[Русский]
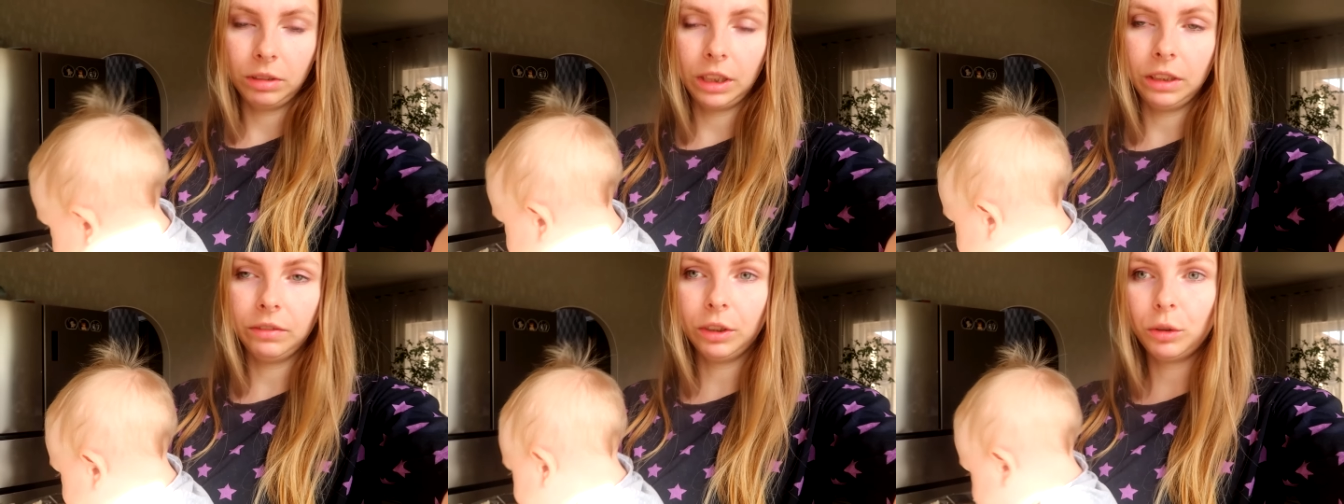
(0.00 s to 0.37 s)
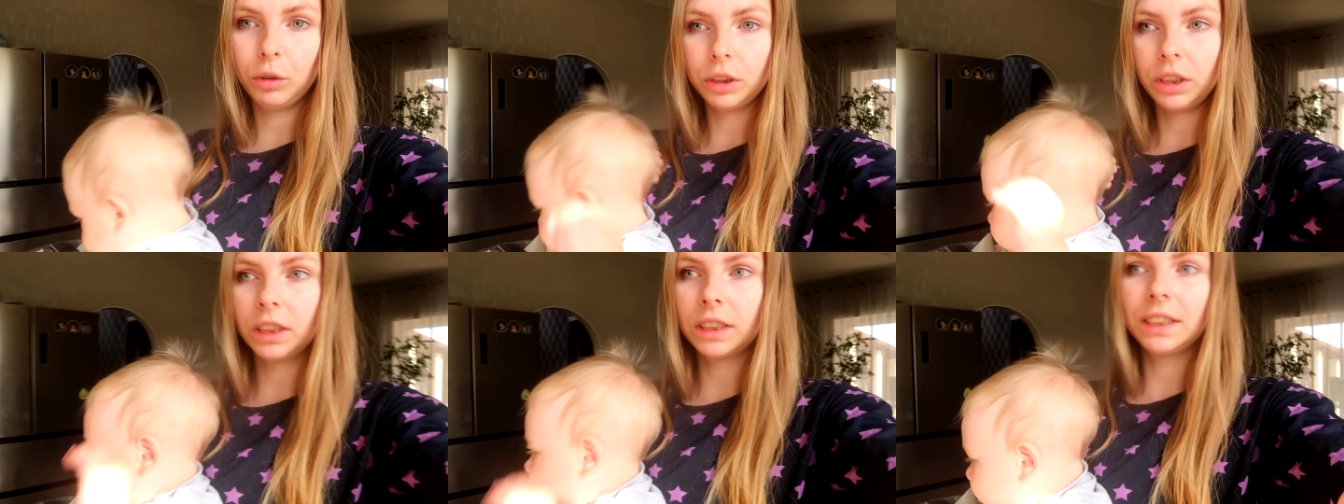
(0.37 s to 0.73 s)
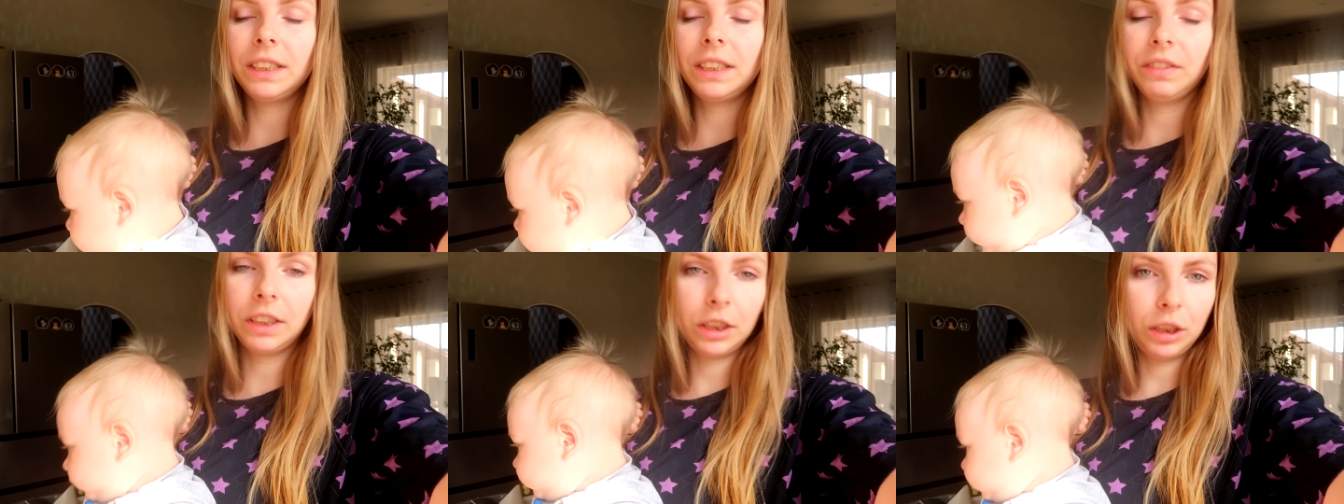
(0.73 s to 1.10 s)
и выходит к
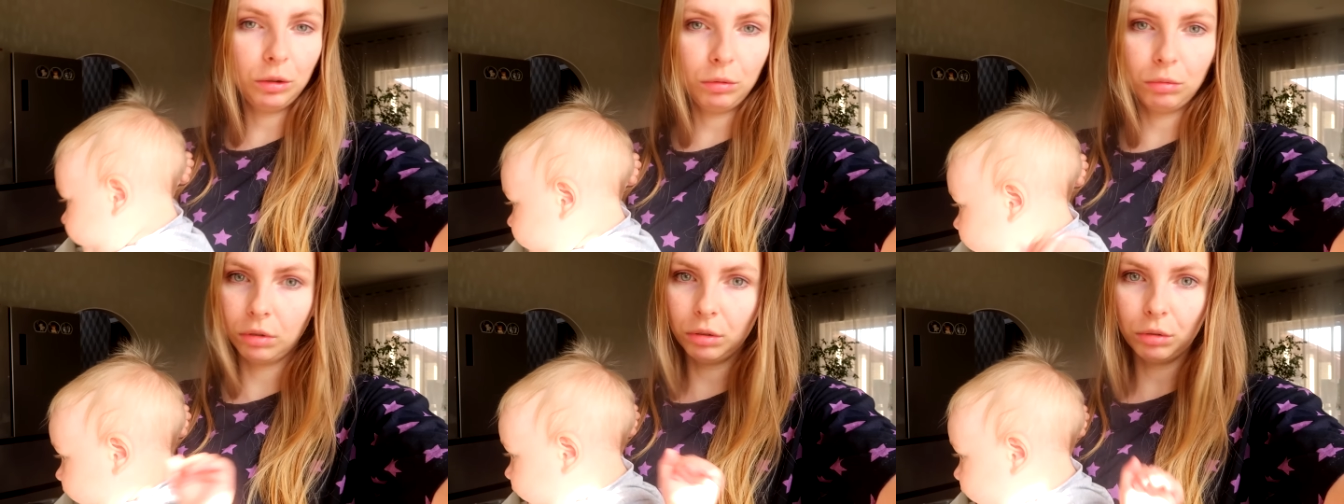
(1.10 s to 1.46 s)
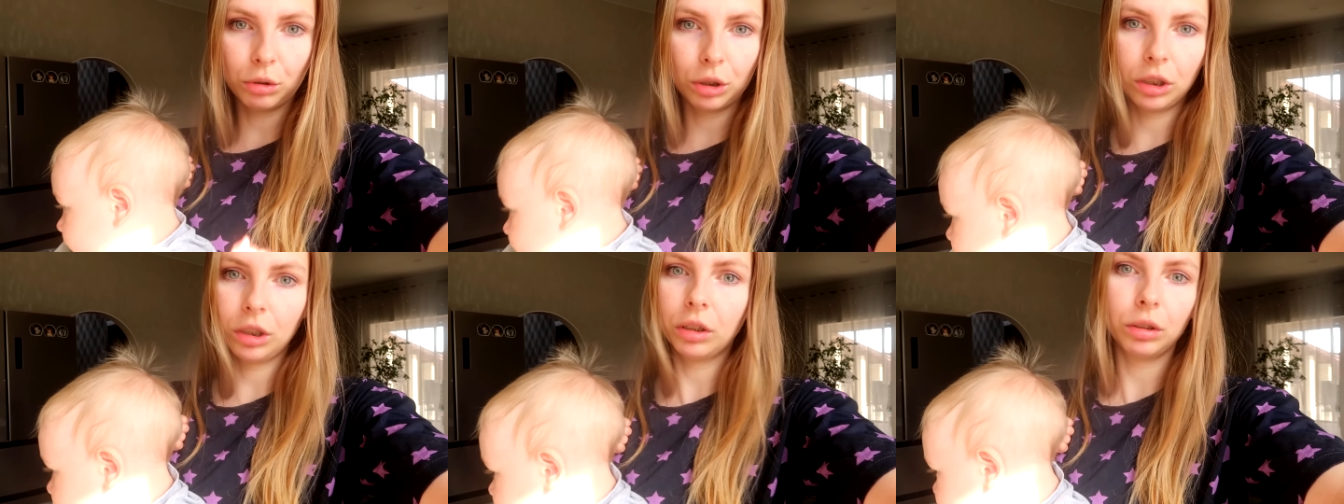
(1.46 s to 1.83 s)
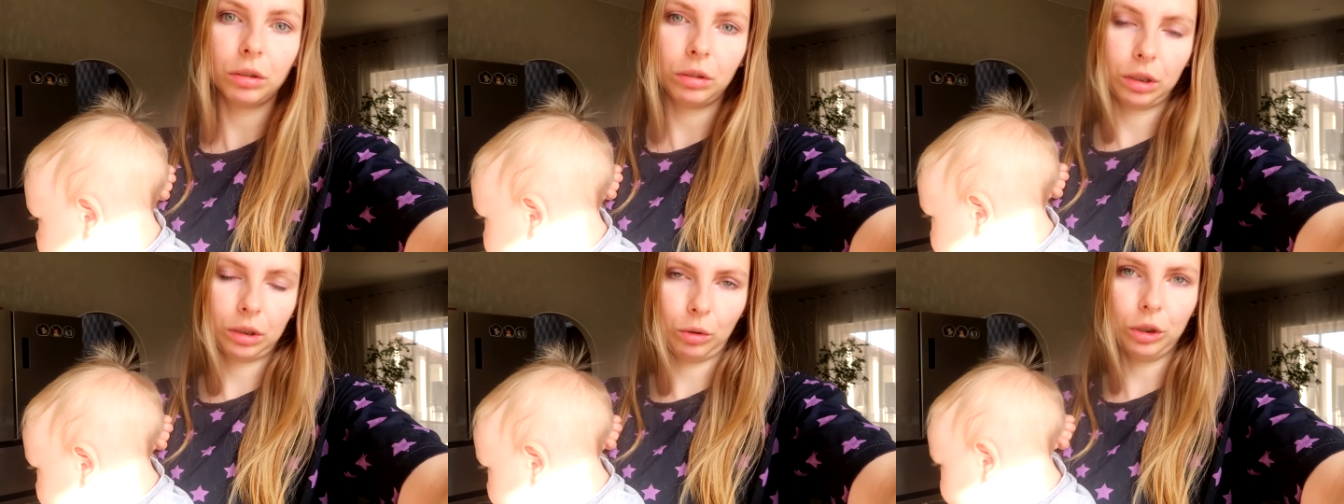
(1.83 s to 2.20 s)
9, он
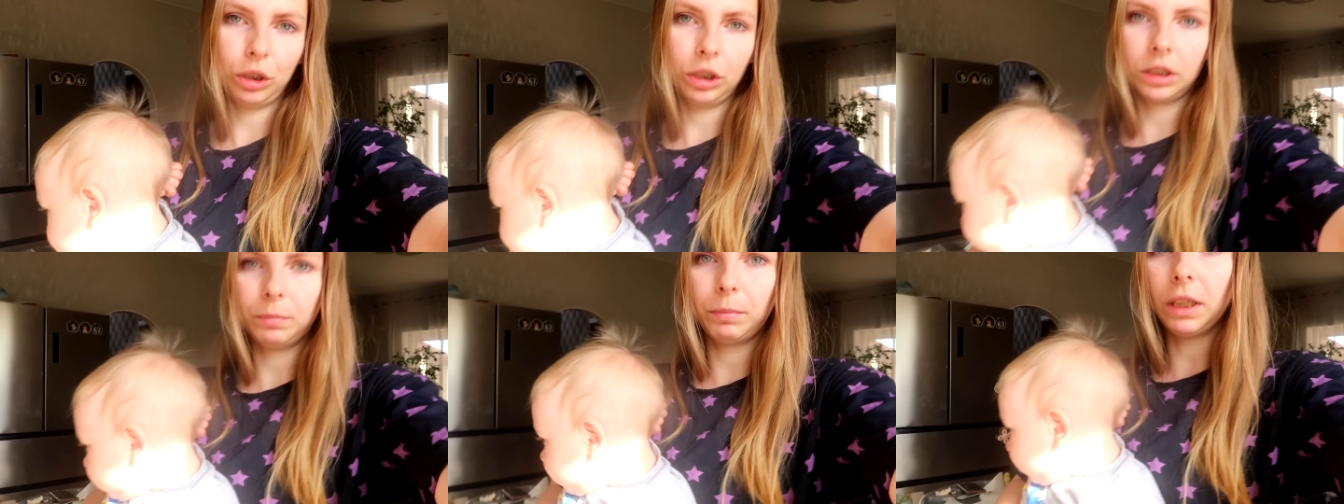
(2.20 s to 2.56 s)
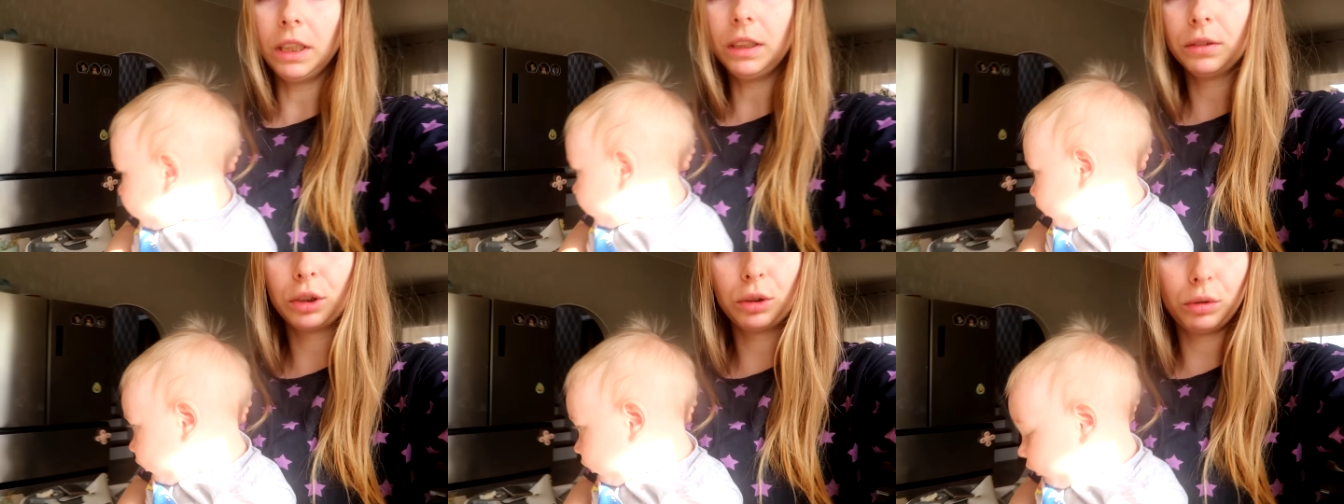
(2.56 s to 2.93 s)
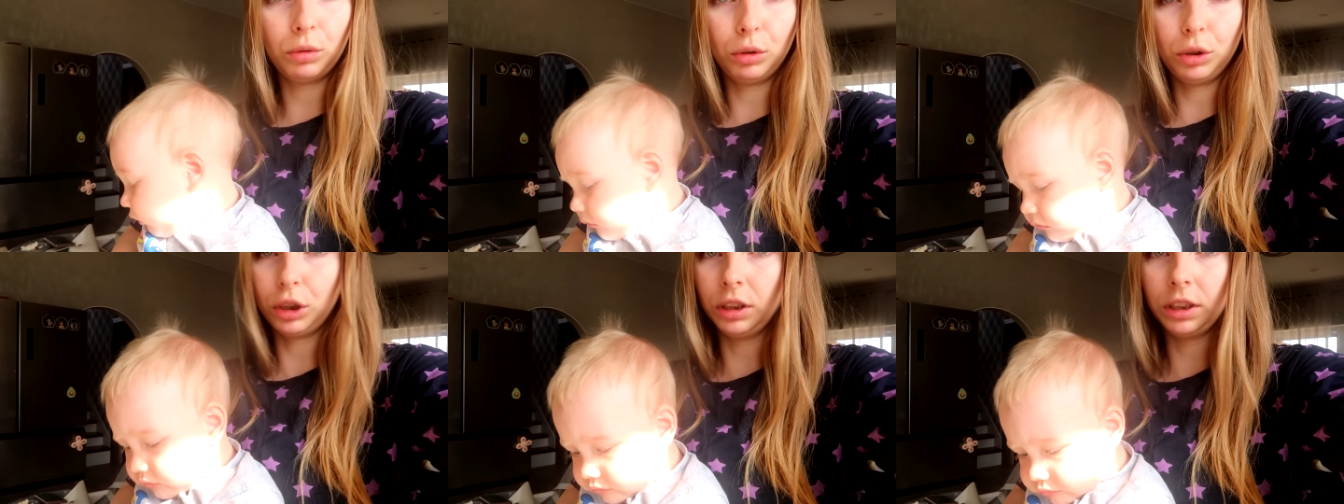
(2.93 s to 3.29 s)
уже хочет спать он
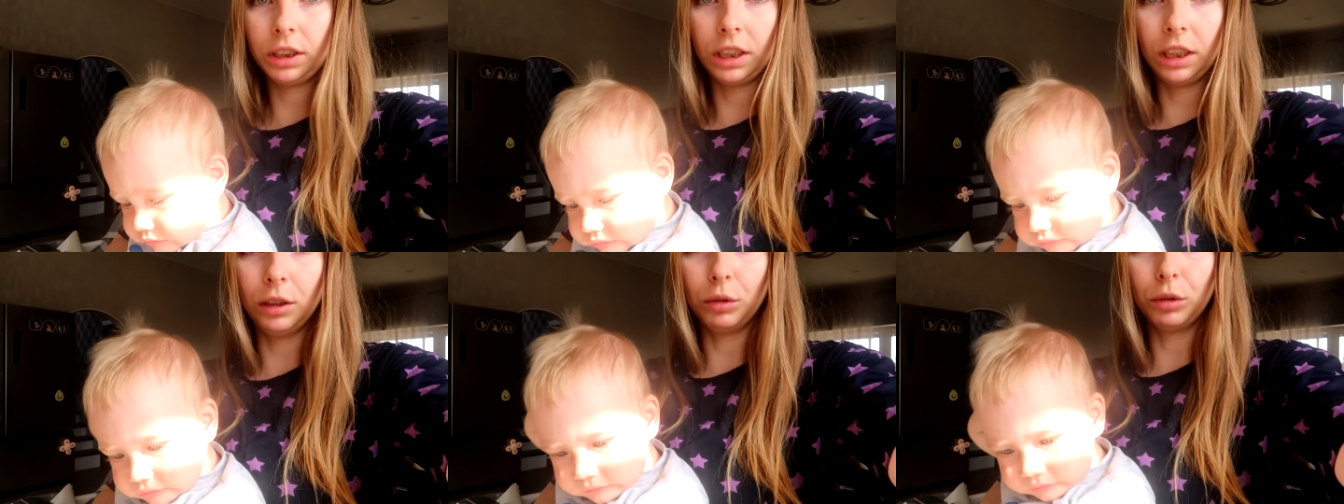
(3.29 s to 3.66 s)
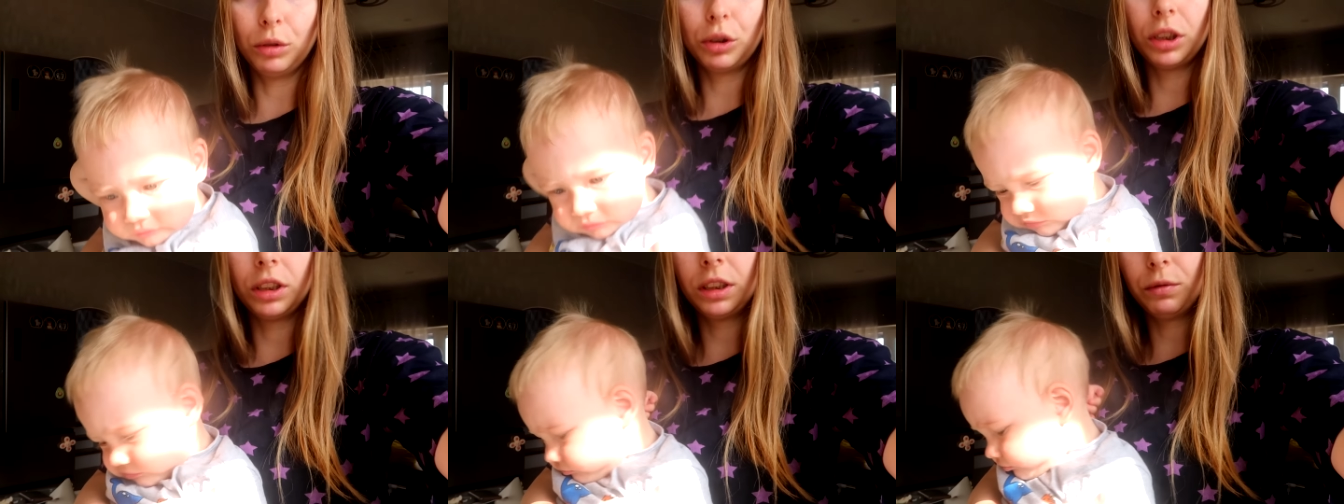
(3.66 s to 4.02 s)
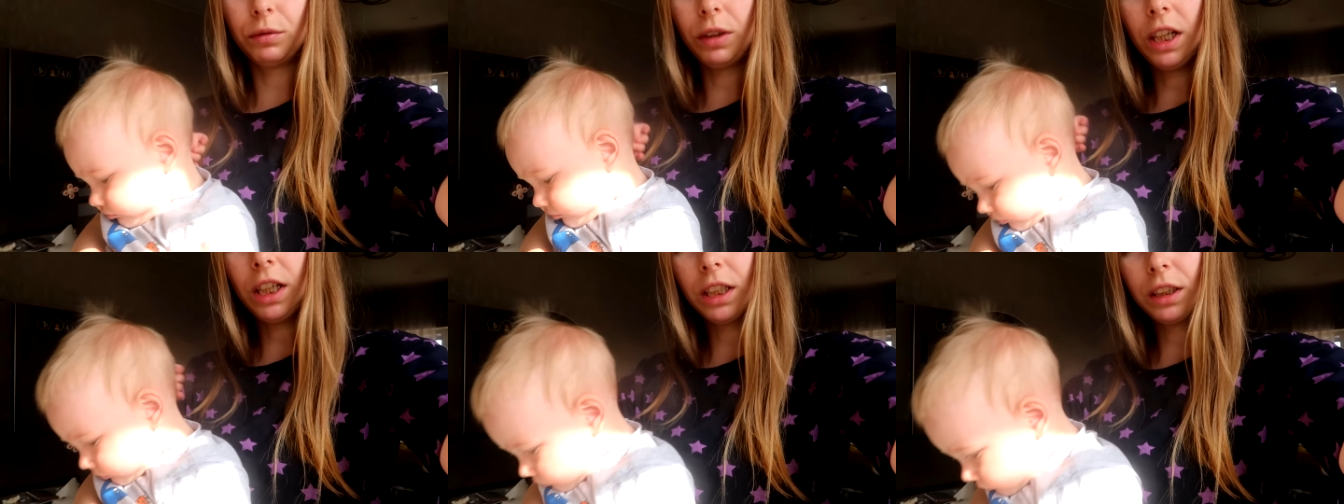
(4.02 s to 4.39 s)
очень сильно, он уже
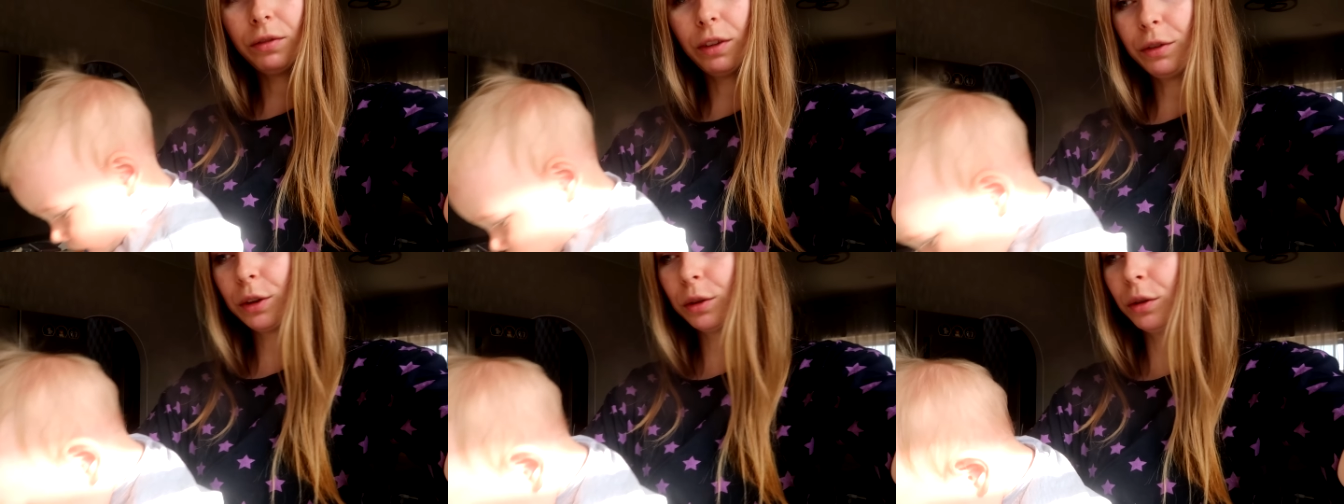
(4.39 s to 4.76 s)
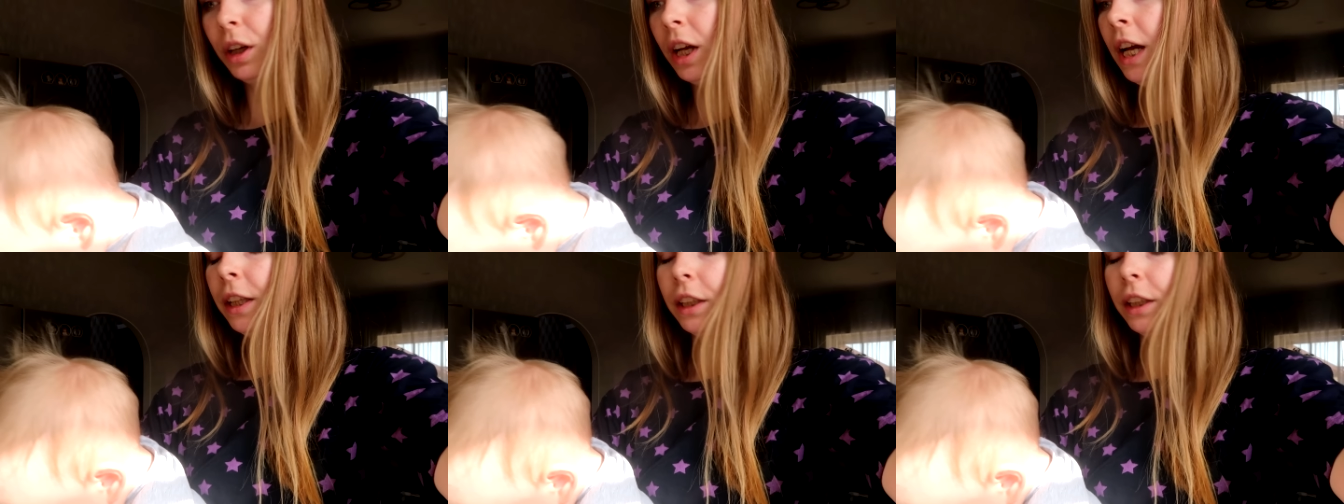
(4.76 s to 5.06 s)
зевает вовсю,